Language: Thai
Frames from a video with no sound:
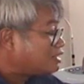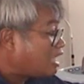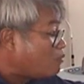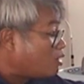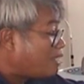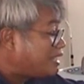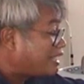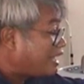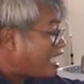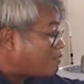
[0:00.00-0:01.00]
ทั้งหมดมา
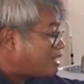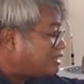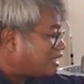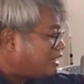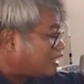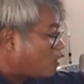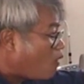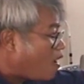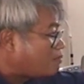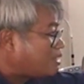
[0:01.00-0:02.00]
จากแกลบมาจากหินค
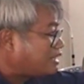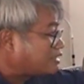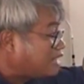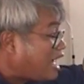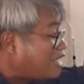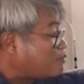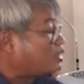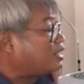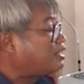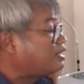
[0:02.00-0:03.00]
อร์สมาจากทรายห
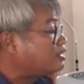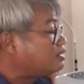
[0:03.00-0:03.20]
มดเลย